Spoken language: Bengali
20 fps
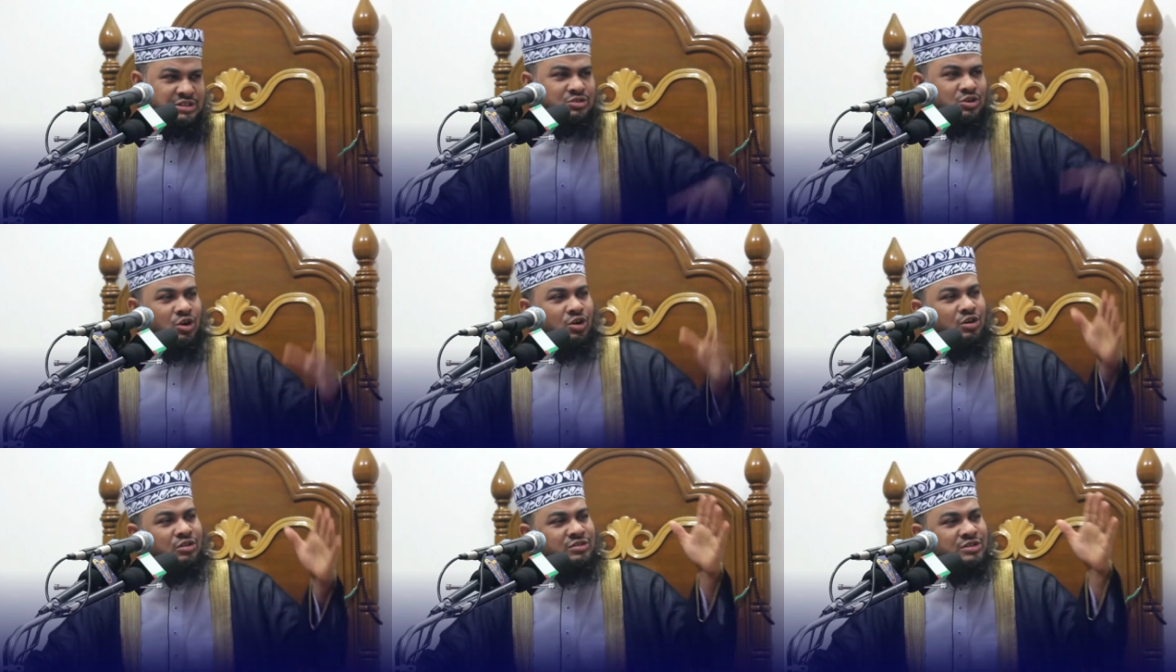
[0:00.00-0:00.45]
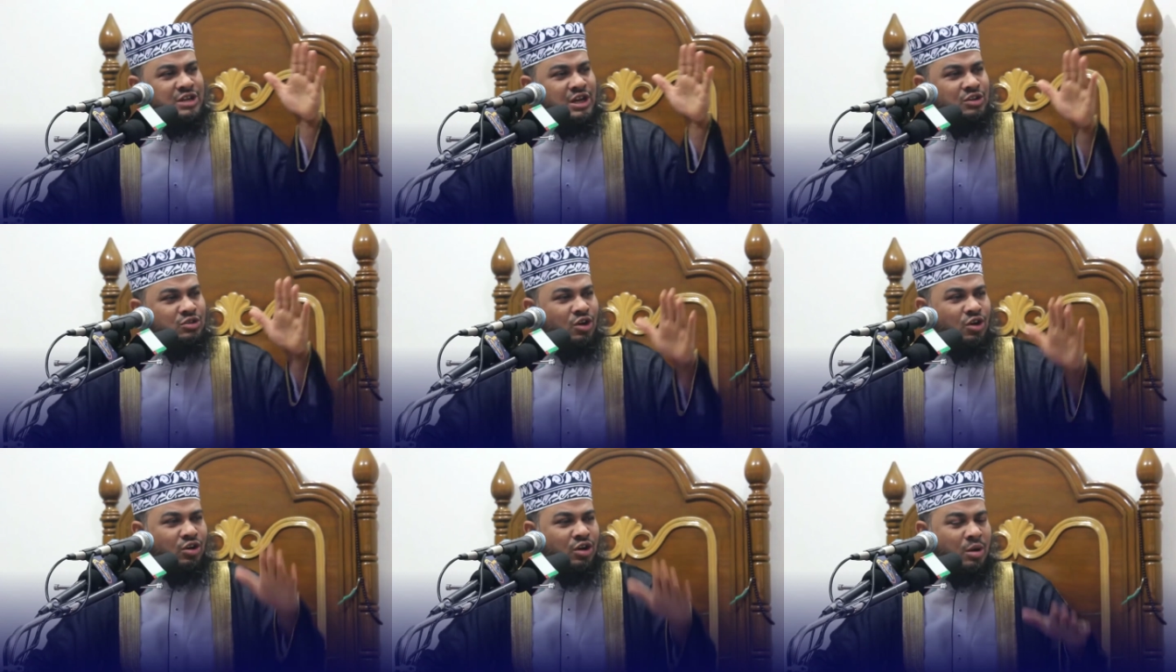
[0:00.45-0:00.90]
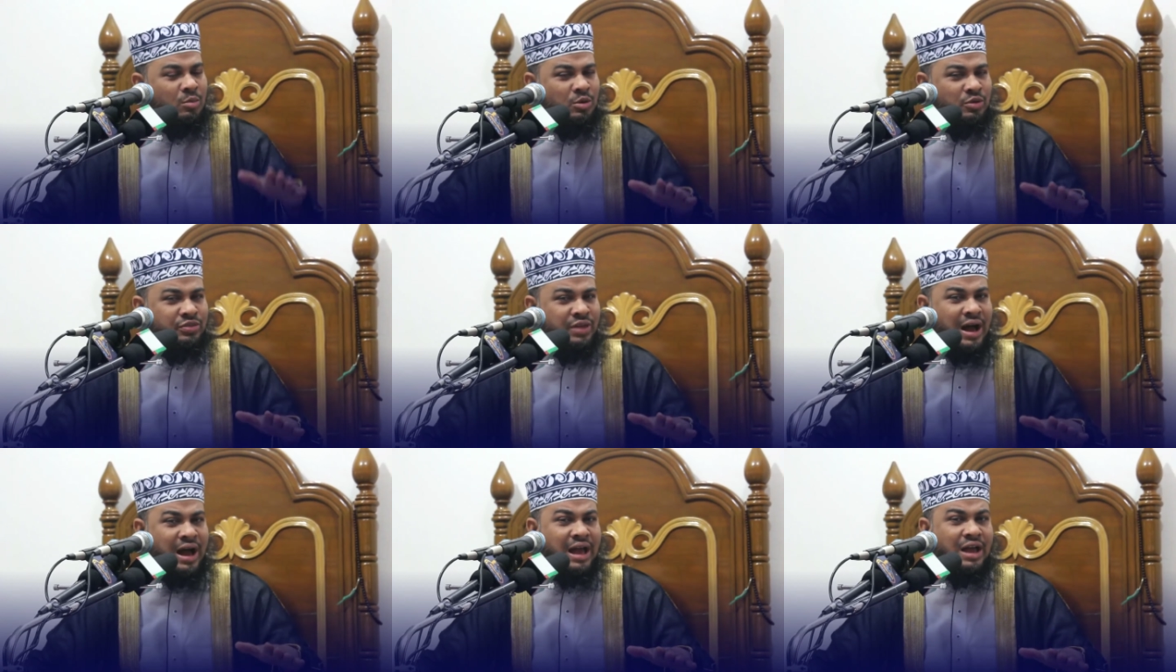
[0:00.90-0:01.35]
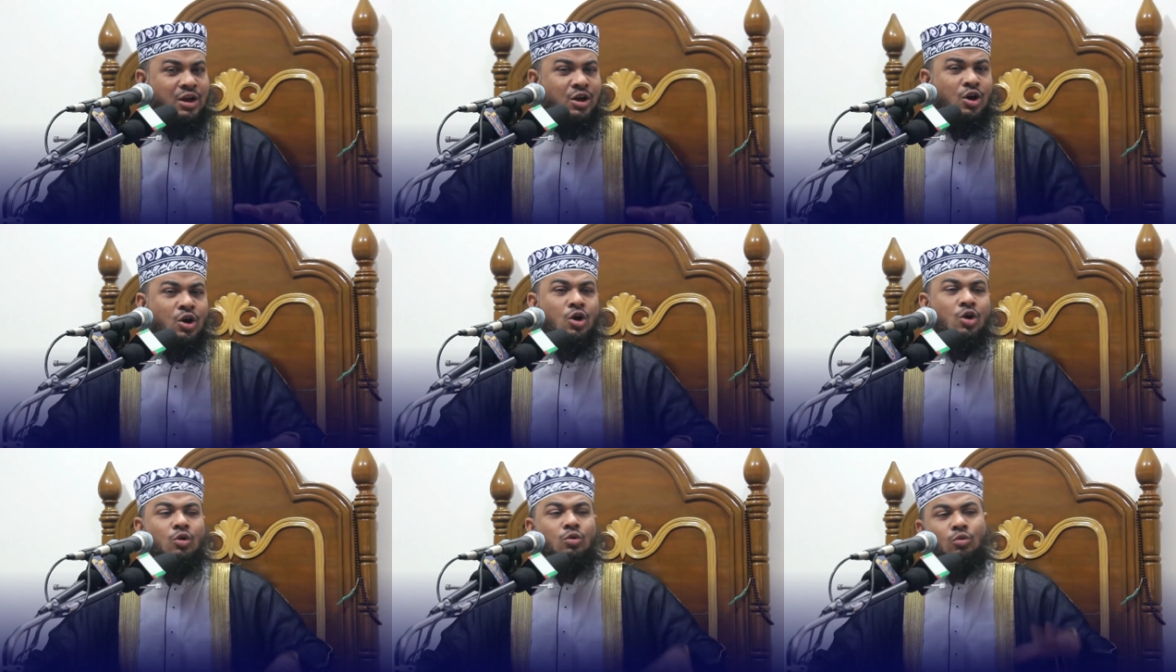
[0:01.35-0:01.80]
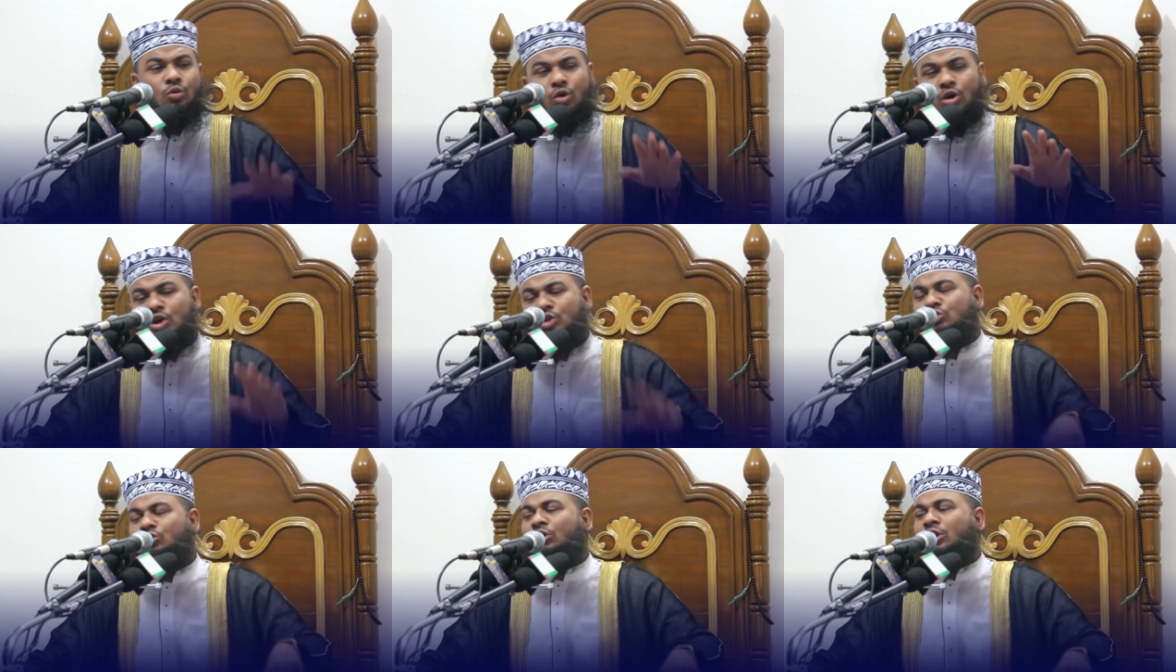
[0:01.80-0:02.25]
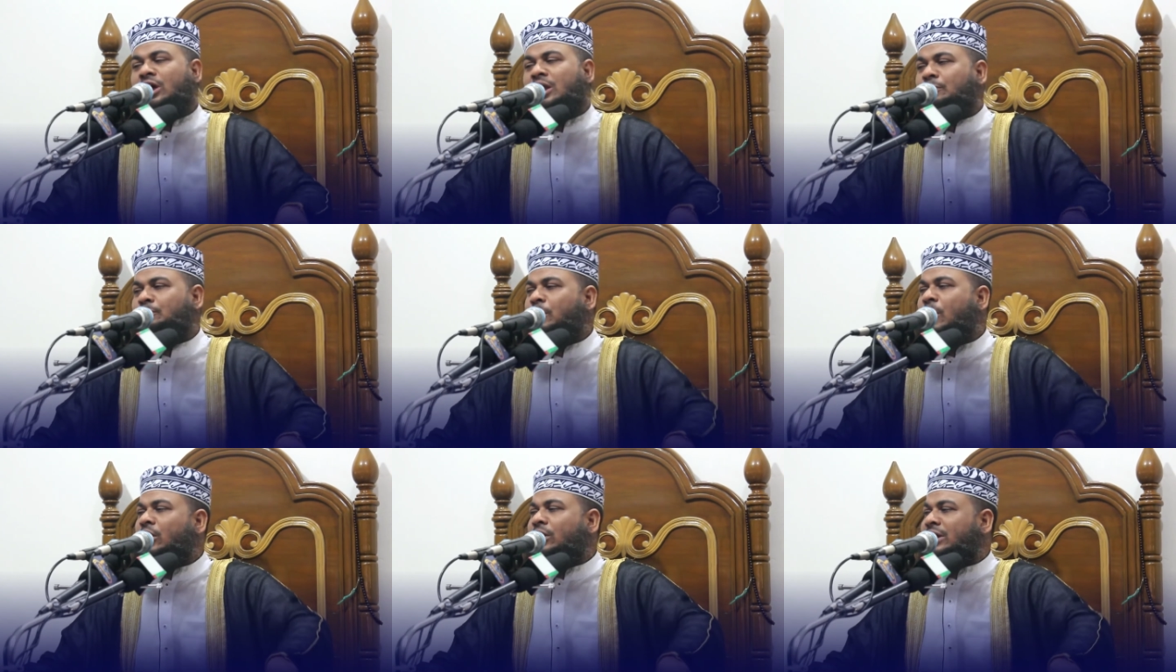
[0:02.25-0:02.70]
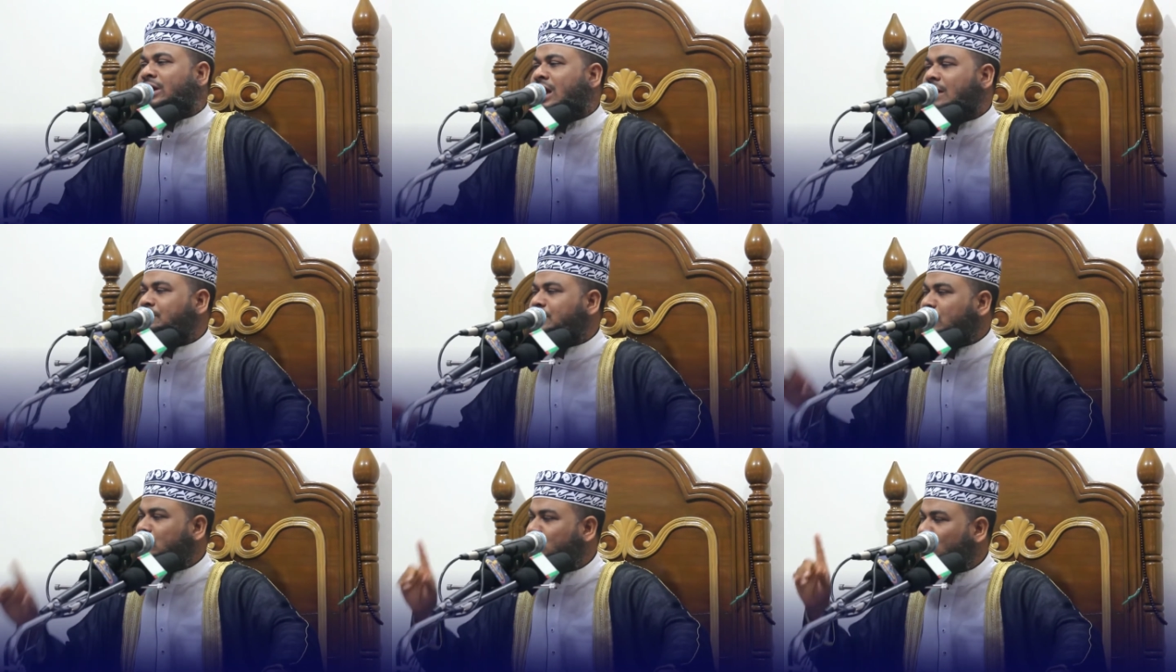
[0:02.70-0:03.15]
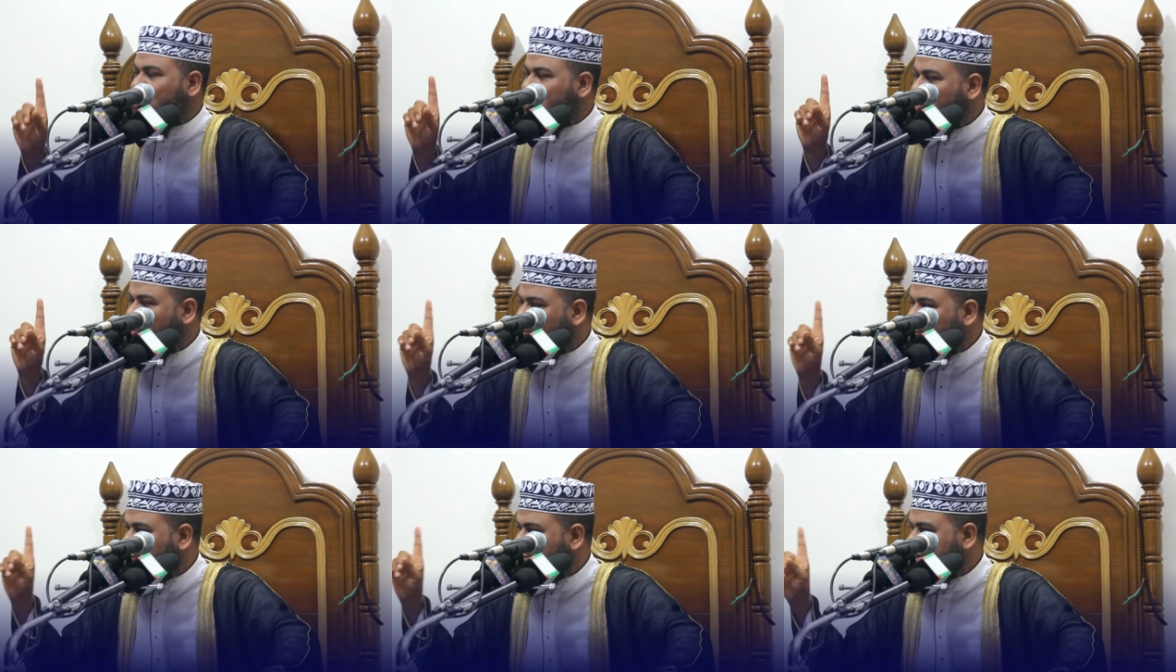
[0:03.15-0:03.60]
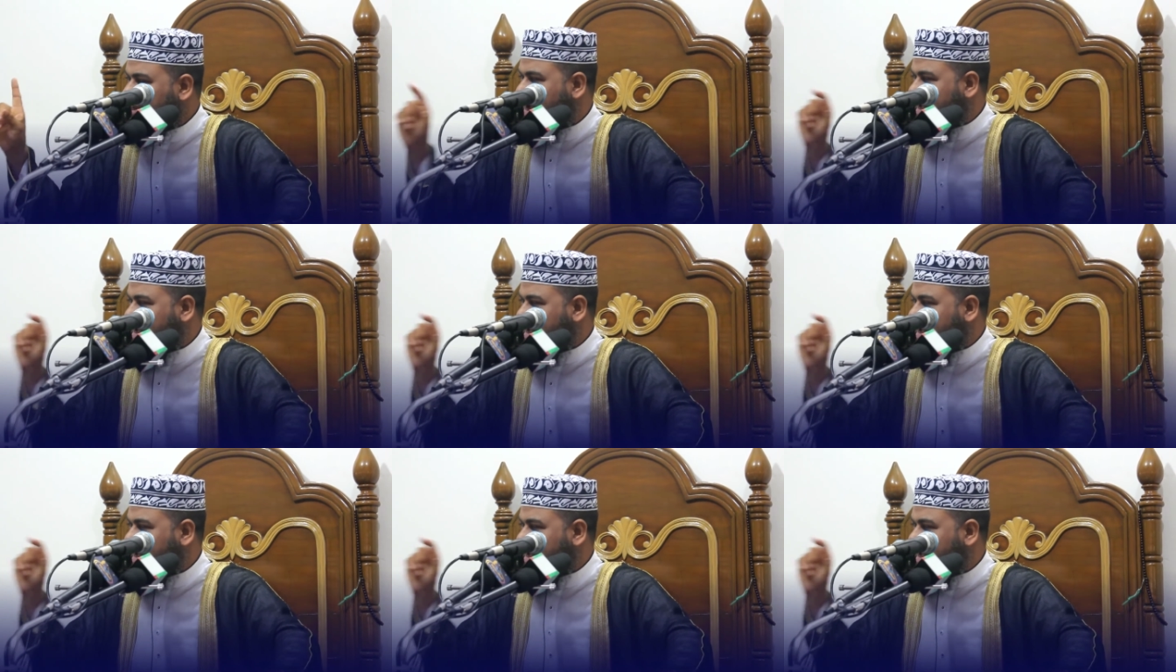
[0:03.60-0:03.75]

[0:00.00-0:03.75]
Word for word: যখন যেই দল ক্ষমতায় ওই দলের পক্ষে আপনার চোদ্দ গোষ্ঠী